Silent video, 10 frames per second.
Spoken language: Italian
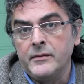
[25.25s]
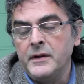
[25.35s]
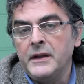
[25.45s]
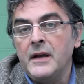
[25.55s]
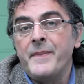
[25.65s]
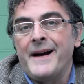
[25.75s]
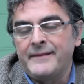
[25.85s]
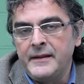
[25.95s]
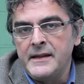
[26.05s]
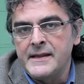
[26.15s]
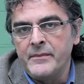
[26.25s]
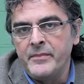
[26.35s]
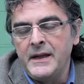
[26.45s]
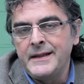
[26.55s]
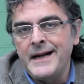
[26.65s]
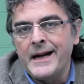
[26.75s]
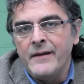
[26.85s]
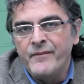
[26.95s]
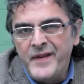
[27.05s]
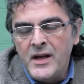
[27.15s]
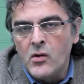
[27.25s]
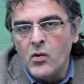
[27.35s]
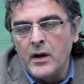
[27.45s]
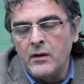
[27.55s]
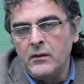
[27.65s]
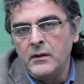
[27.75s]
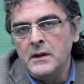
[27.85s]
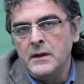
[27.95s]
quindi dei patti di stabilità che vincolano